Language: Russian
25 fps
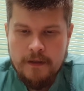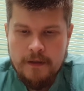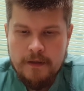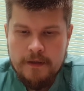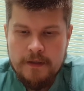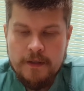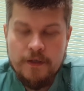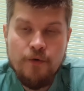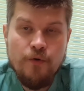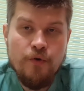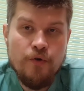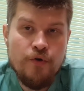
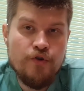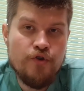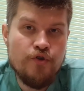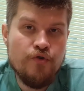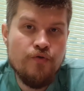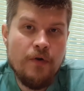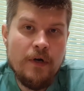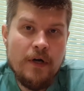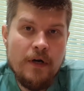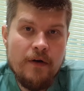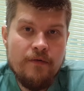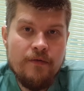Егор
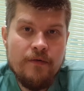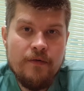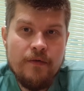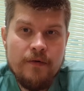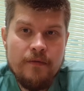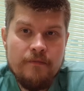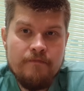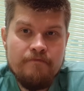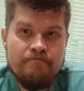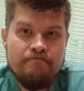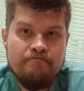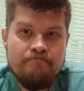Жуков
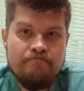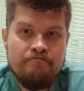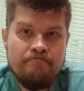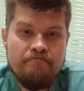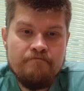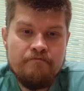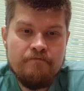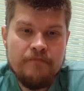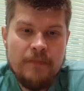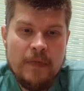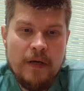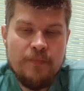
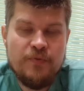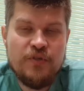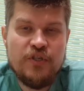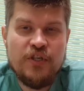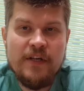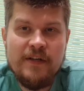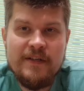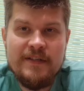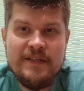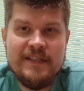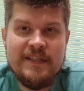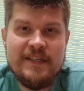
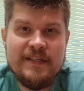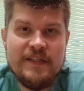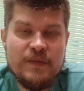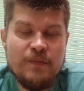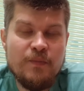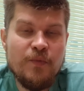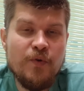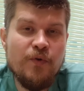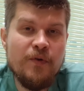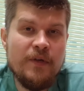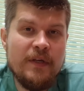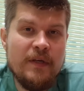общался с
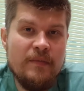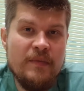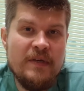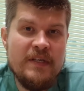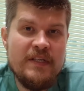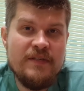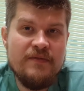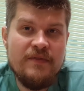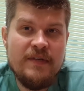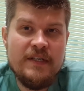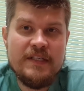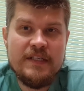многими
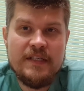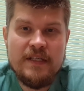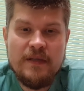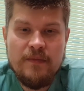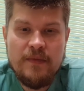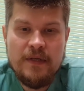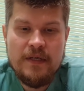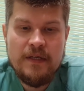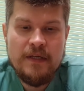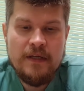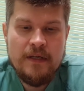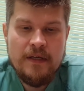
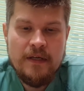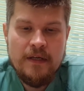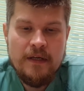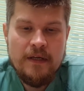известными